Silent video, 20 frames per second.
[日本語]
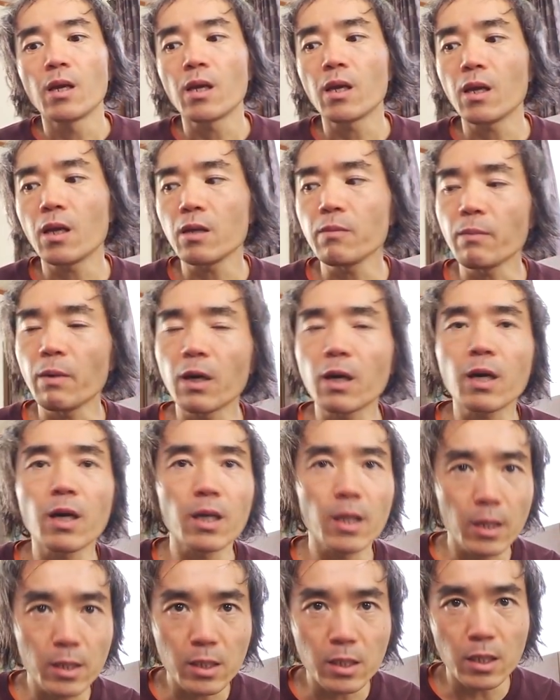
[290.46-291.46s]
えー、今、
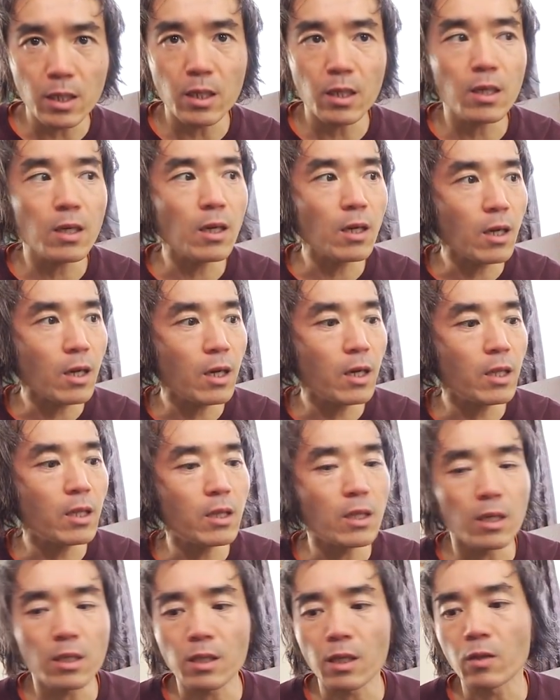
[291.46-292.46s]
買い出しから帰っ
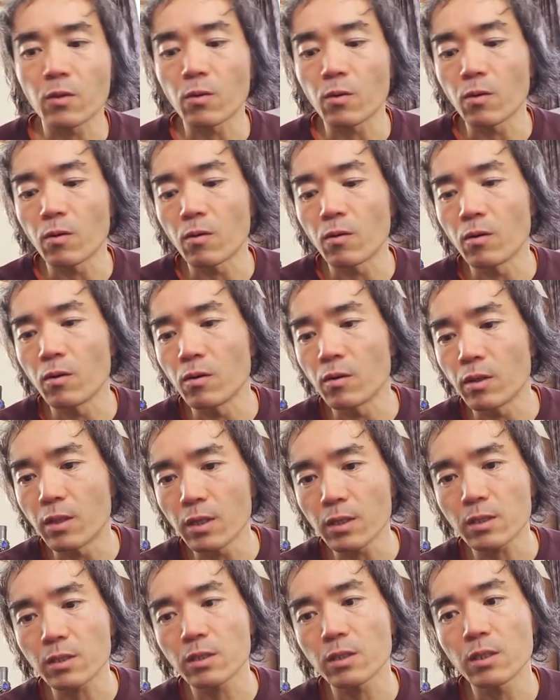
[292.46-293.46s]
てきたところ
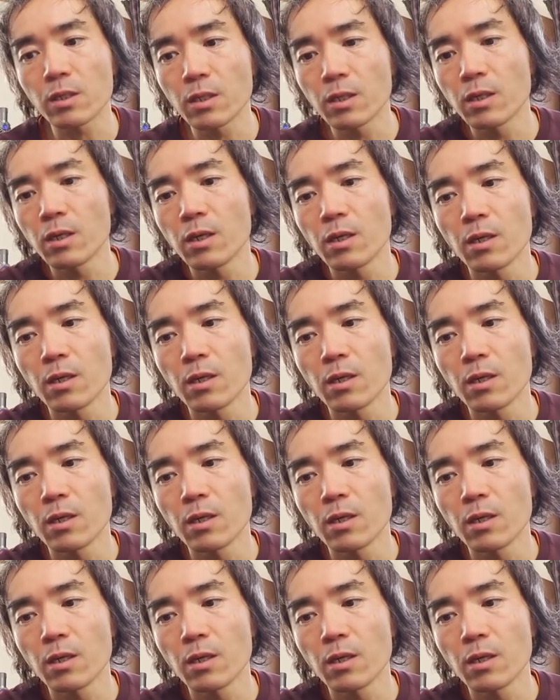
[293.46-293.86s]
です。